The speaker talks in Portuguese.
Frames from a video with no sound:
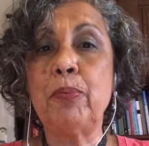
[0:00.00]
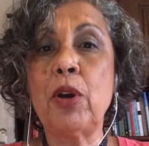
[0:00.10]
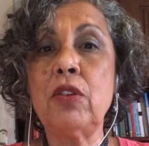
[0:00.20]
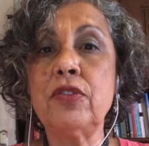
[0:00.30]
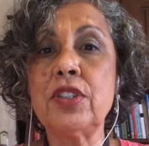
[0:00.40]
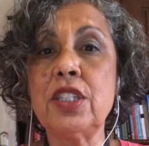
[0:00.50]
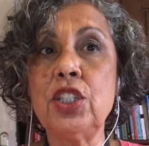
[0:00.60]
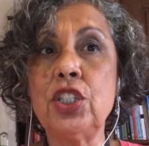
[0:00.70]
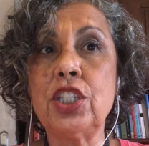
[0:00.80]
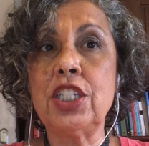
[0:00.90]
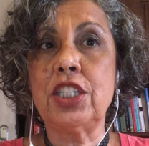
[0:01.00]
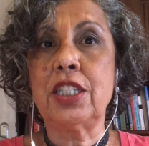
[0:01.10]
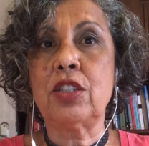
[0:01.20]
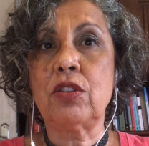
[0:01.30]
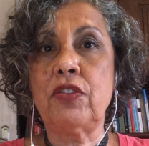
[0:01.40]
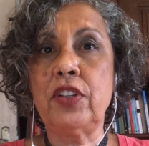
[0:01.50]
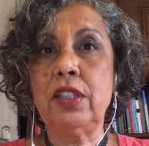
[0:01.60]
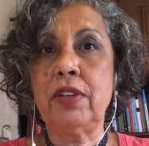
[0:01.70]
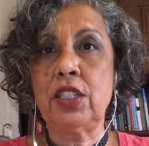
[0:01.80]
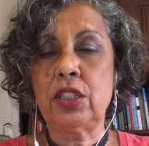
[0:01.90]
povos indígenas
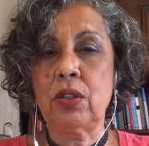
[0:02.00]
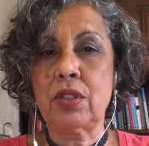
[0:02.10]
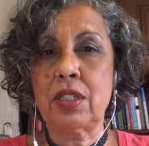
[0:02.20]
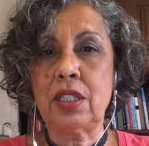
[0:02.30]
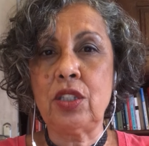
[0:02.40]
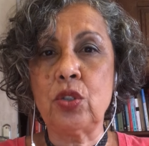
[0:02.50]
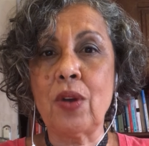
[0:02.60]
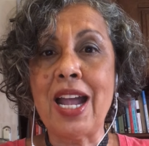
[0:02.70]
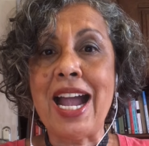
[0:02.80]
sofrendo etnocídio,